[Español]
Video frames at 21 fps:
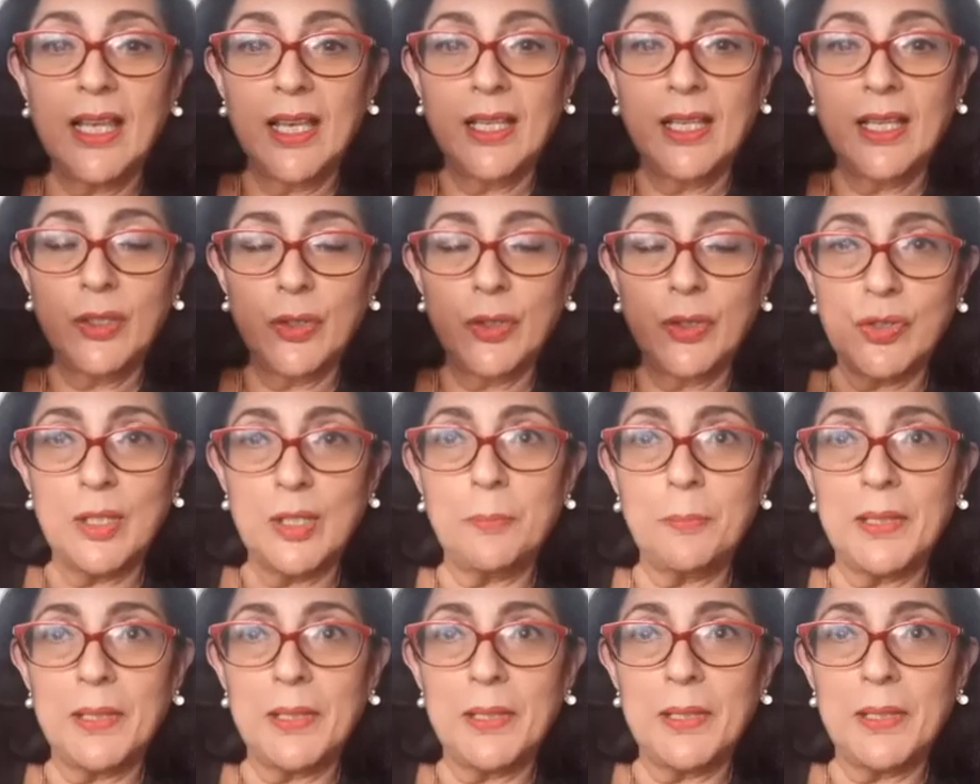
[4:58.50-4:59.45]
yo
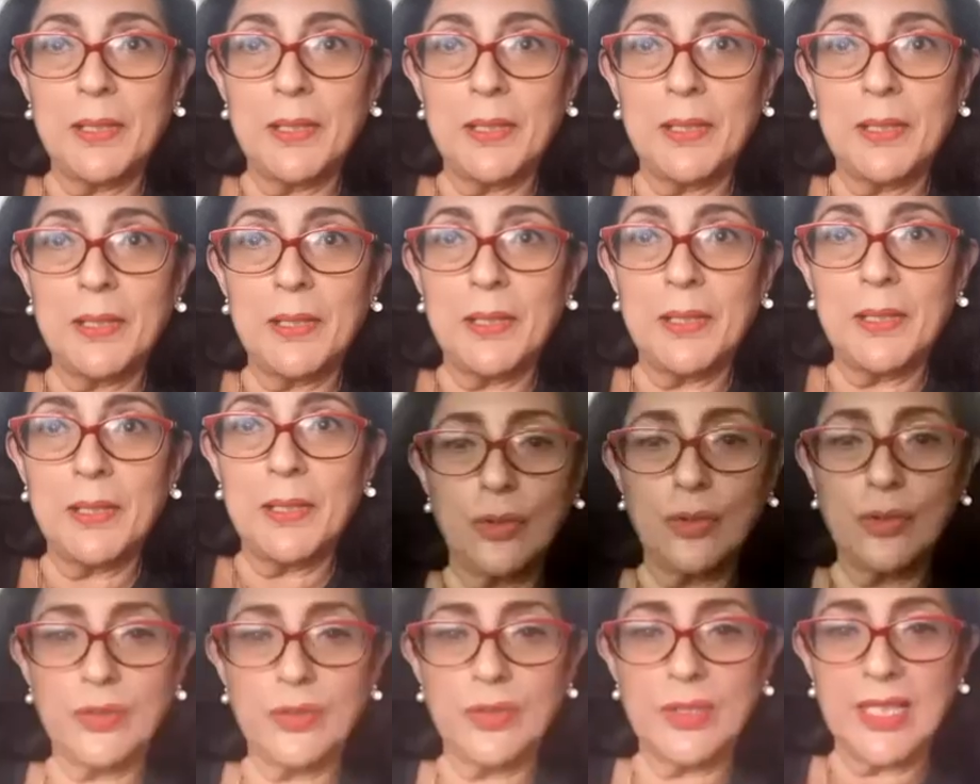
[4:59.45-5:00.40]
siempre digo
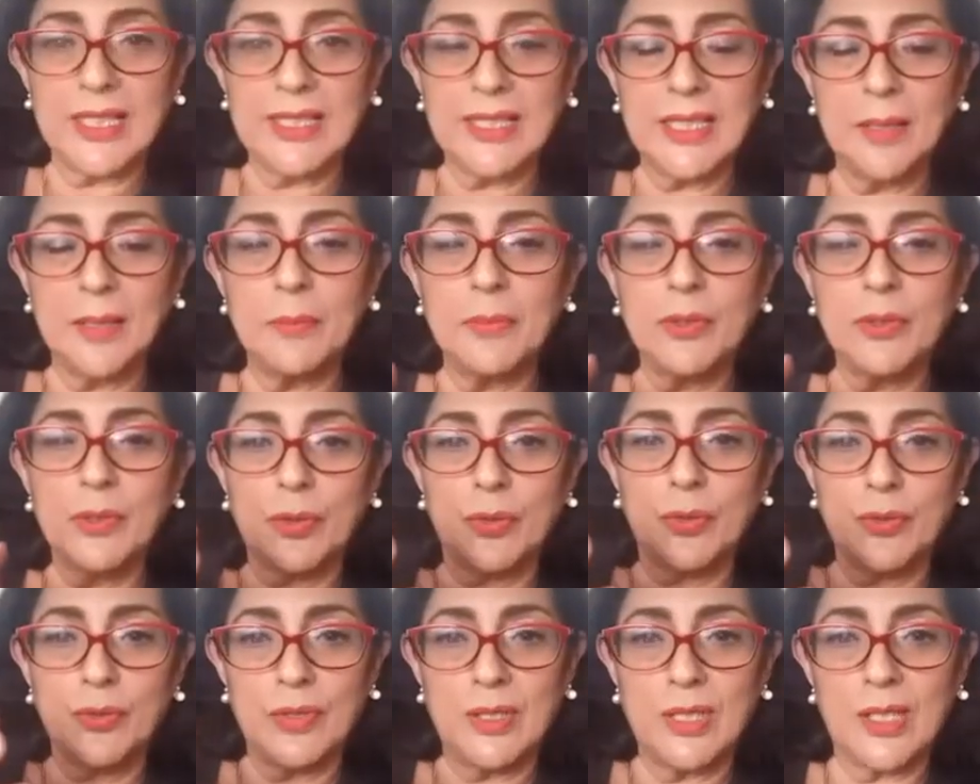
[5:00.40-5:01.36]
que
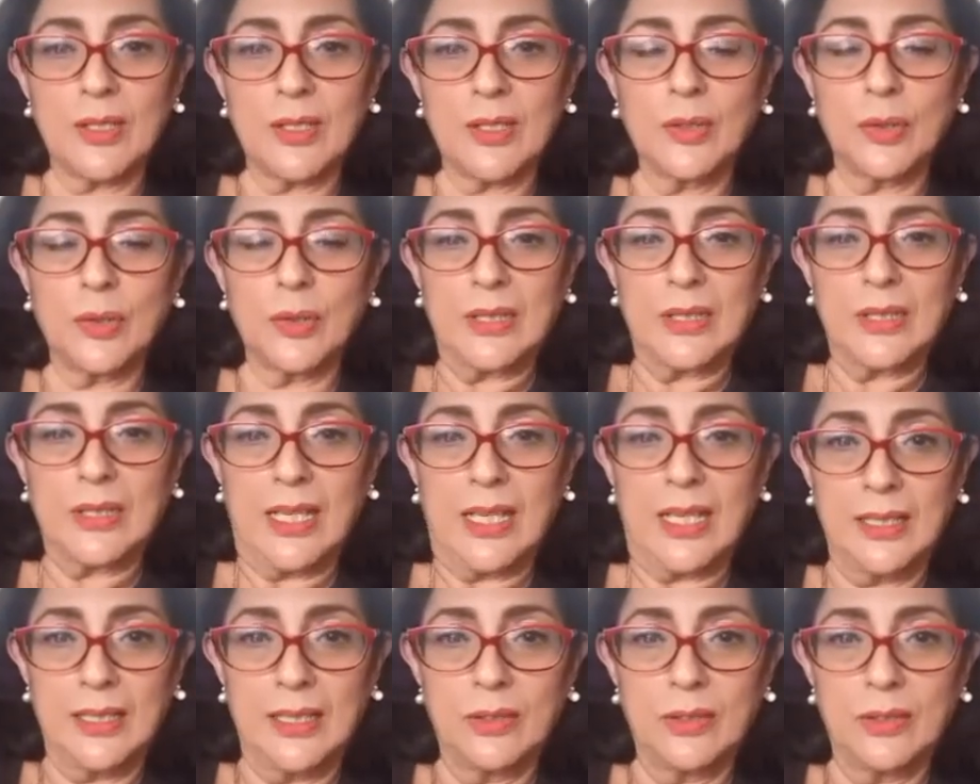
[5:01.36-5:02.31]
todos nacemos con
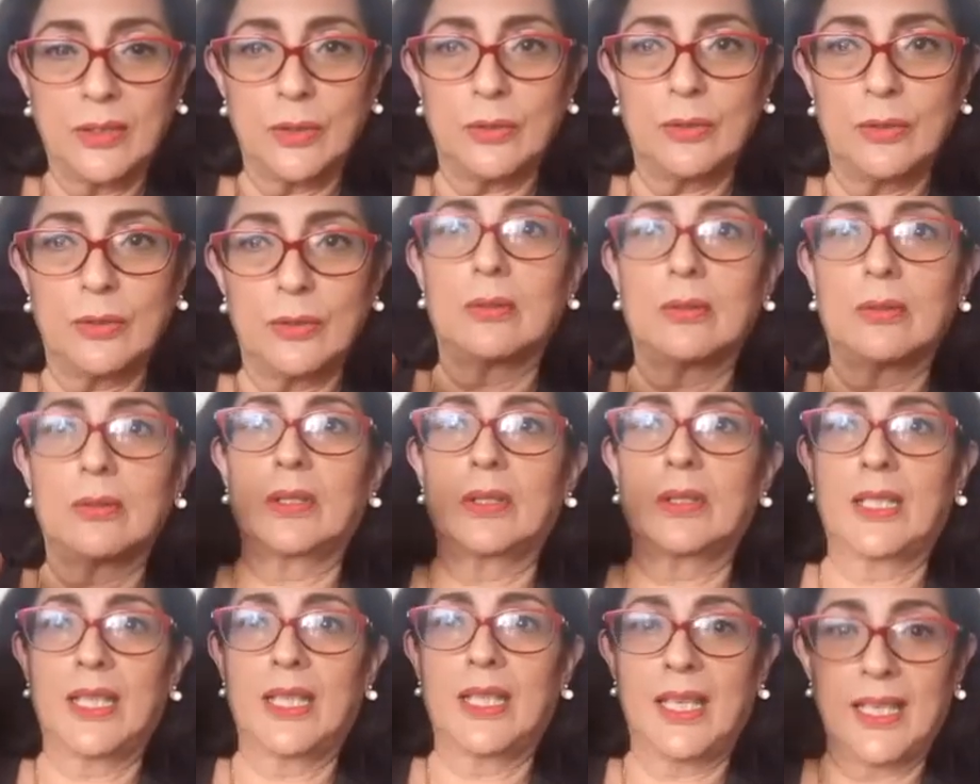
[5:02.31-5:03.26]
cierto talento,
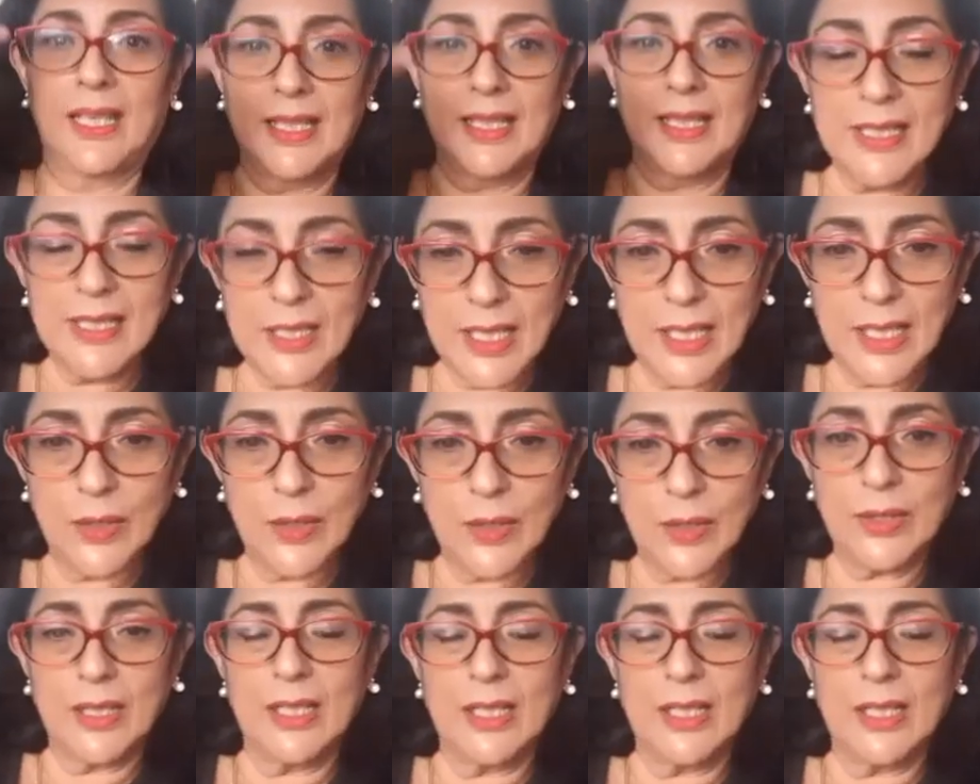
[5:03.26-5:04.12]
que ese lo